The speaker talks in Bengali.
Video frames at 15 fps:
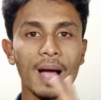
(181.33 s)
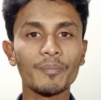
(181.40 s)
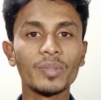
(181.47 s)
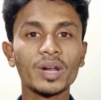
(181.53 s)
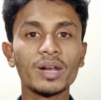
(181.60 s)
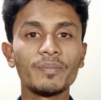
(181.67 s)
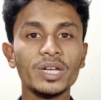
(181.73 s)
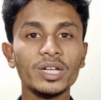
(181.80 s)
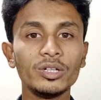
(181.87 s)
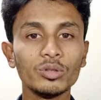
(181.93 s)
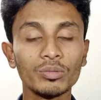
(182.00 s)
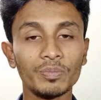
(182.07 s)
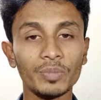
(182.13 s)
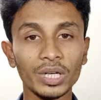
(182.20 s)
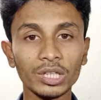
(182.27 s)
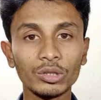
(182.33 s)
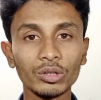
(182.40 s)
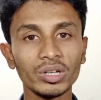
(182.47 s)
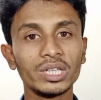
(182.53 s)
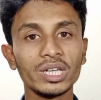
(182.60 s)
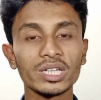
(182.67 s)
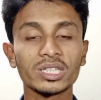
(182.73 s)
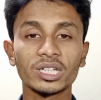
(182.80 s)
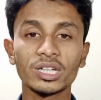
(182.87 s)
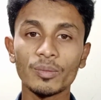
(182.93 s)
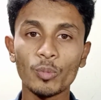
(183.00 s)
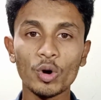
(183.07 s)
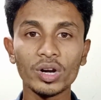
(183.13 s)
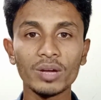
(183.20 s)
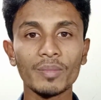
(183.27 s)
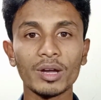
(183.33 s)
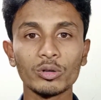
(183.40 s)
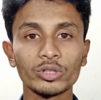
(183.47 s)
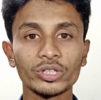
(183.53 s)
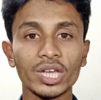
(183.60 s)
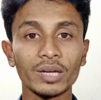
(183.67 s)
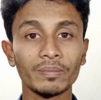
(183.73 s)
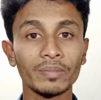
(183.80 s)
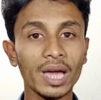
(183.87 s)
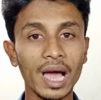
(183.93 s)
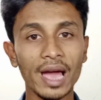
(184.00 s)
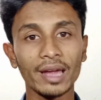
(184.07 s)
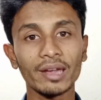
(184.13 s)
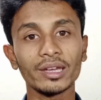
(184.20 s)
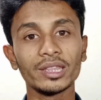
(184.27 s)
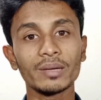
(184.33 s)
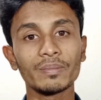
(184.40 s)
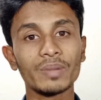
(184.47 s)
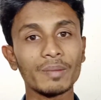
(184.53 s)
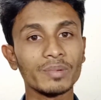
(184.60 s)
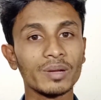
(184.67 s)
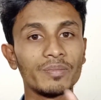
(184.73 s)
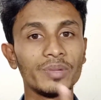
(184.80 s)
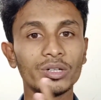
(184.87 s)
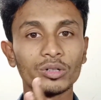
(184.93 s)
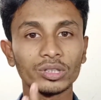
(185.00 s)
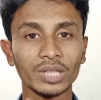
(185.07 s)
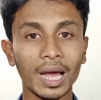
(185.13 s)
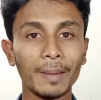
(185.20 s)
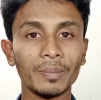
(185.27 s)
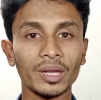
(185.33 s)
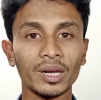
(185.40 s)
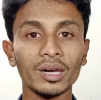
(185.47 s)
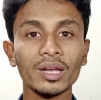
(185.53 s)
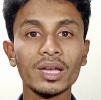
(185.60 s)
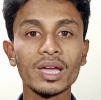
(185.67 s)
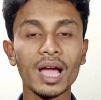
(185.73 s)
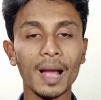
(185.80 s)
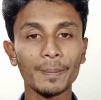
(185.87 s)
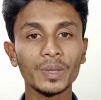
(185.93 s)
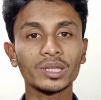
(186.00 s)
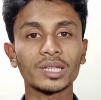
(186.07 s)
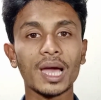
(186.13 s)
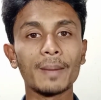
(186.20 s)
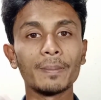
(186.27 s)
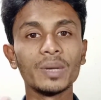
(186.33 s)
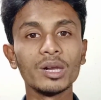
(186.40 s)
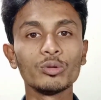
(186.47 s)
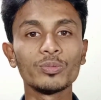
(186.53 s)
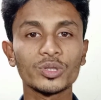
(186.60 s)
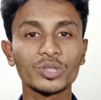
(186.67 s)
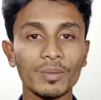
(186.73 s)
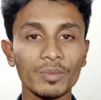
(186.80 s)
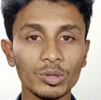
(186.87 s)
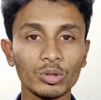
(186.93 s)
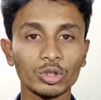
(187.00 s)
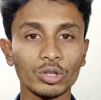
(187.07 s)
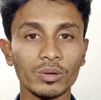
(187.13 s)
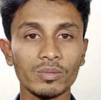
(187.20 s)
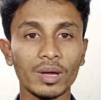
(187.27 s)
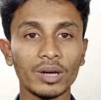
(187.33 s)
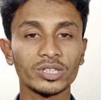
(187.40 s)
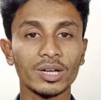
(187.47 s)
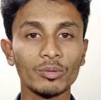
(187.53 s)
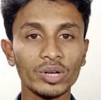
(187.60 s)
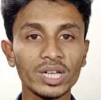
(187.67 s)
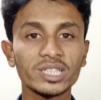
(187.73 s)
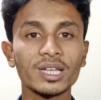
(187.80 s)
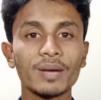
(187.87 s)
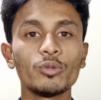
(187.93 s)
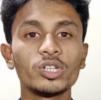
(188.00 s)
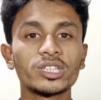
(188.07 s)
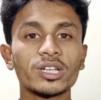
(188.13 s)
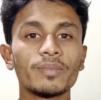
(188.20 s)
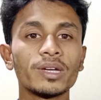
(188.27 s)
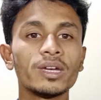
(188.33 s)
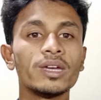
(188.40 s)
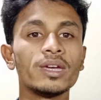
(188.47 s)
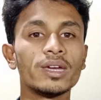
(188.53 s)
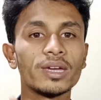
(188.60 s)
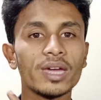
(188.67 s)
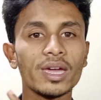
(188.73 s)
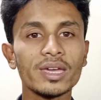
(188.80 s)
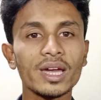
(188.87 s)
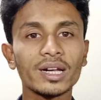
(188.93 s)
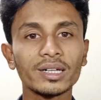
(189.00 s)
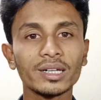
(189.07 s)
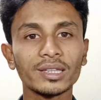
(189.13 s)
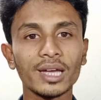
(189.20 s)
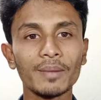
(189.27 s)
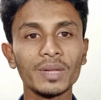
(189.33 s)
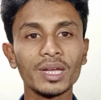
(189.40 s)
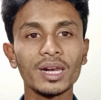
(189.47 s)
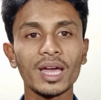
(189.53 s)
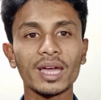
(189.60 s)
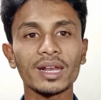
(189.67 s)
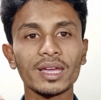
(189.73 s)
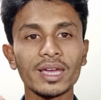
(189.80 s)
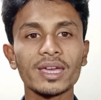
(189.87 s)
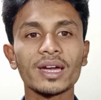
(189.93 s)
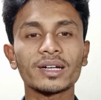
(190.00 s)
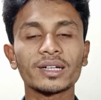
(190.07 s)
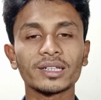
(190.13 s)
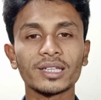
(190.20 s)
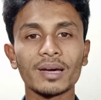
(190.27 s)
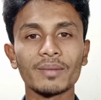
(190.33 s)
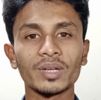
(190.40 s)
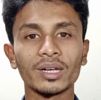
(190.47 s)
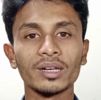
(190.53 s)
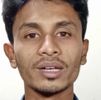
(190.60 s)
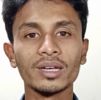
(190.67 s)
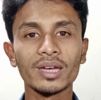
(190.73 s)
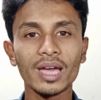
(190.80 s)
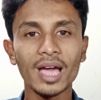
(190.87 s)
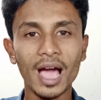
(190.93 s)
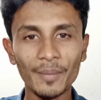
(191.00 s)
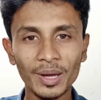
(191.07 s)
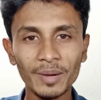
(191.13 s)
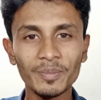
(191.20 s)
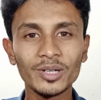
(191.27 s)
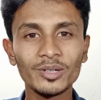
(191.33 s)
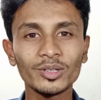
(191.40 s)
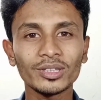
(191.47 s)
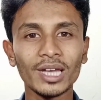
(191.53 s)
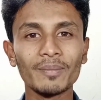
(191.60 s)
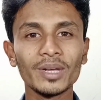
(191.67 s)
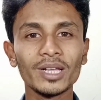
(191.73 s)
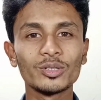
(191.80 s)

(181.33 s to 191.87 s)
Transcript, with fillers: আপনার ভিডিওর ভিতরে কী আছে এটা পরে মানুষ দেখবে আগে দেখবে আপনার ভিডিওর থামনেল আপনার থামনেল উপস্থাপন করতে হবে ভালো যেমন এক্সাম্পল হিসাবে এই একটা থামনেল আর এই একটা থামনেল আমার ভিডিওর থামনেল